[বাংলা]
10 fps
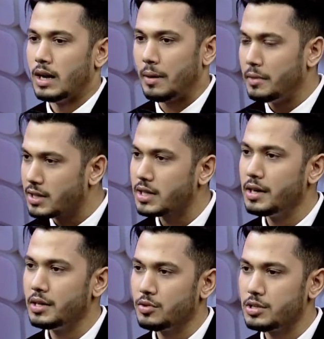আমি
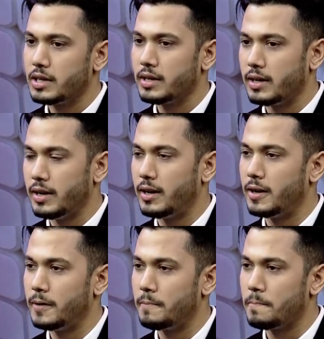আশান্বিত যে
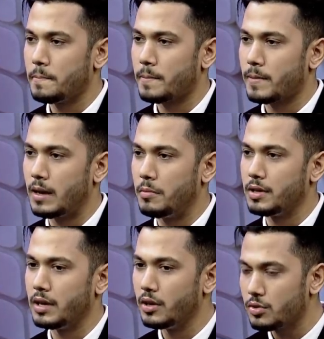
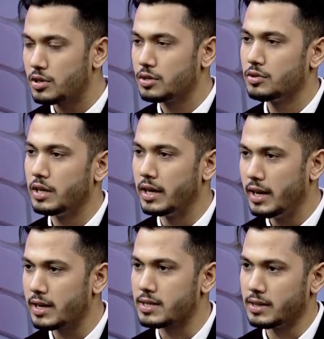আমাদের ইয়ুথরা যদি
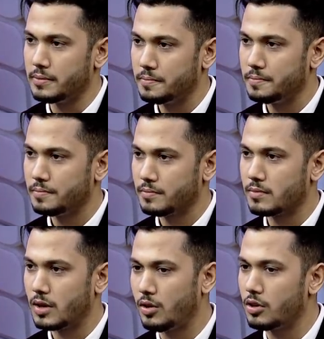এগিয়ে আসে
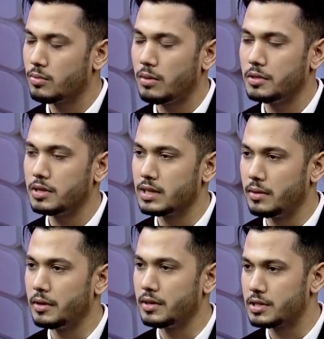তাহলে হয়তো আমাদের
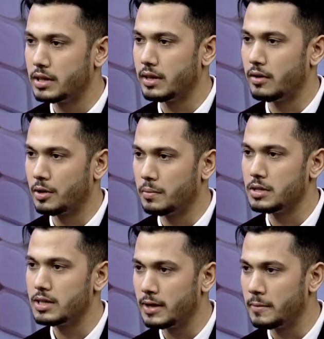সিনেমা ইন্ডাস্ট্রি অনেক
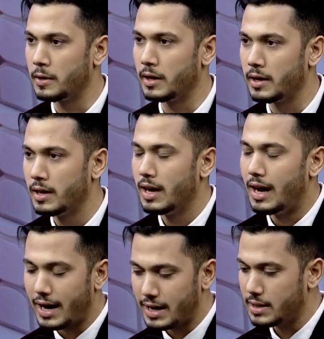বেশি মানে
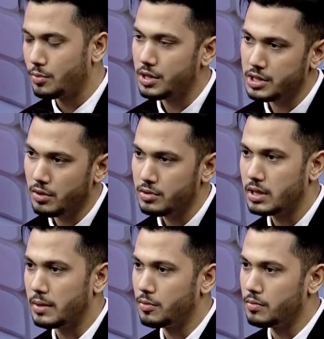আগে যেমনটা ছিল
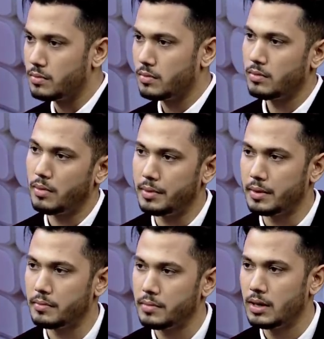তেমনভাবে
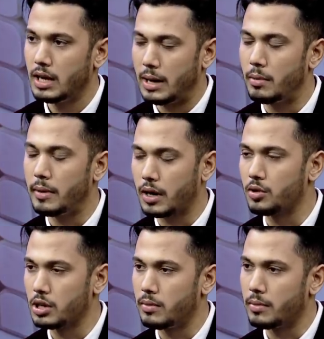আবার ব্যাক
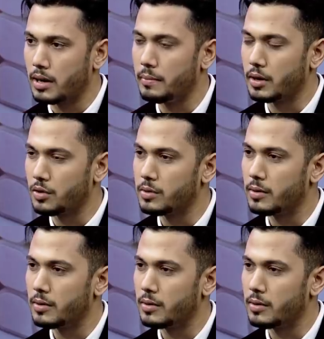করতে পারবে কাম করতে